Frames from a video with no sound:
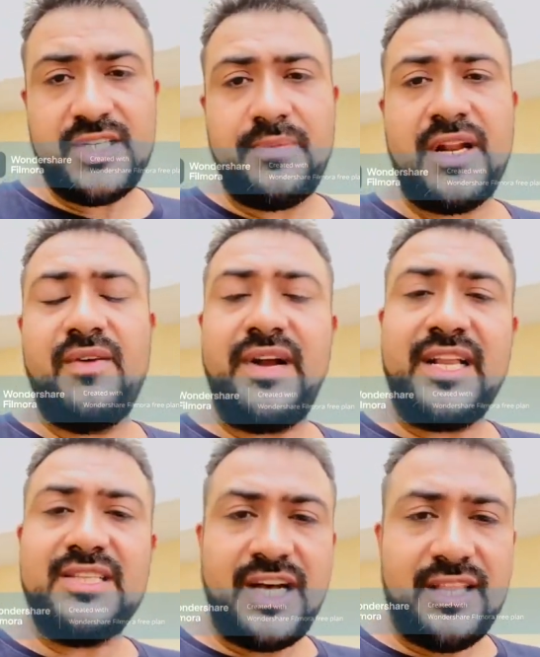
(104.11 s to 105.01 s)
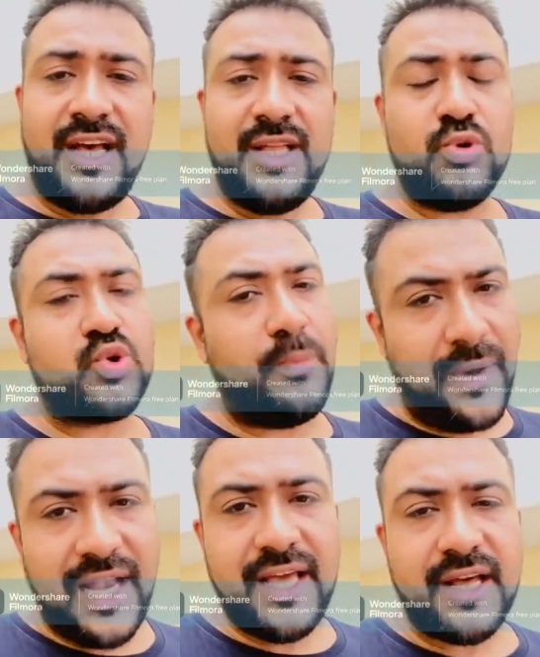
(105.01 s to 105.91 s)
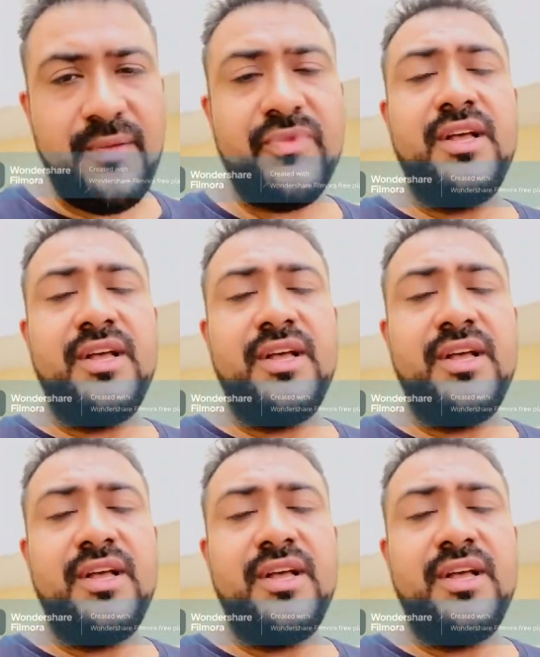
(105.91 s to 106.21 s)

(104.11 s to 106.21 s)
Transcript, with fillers: चैप्टर का वेटेज ज़्यादा है तो उसको पहले करें